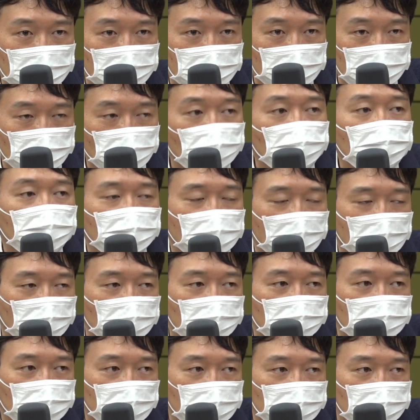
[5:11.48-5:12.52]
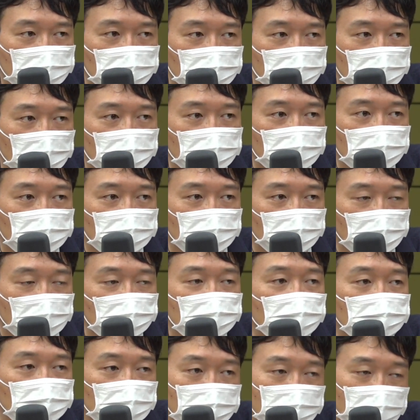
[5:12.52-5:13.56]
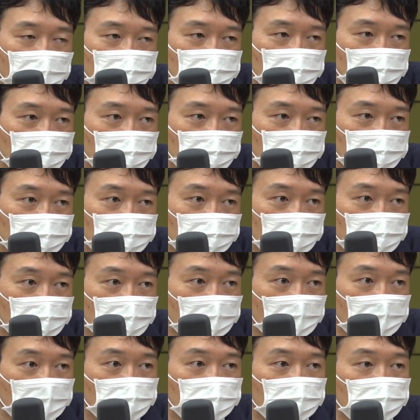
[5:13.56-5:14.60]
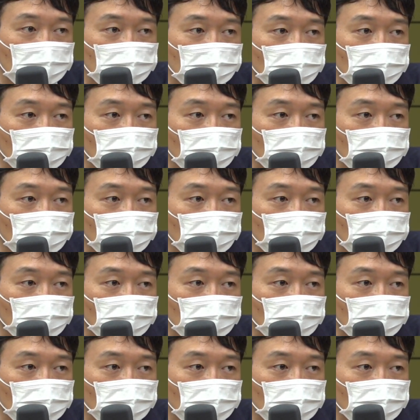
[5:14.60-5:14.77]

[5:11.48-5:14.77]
소위 탈원전에 대해서 굉장히 비판적이거든요. 그런데 예.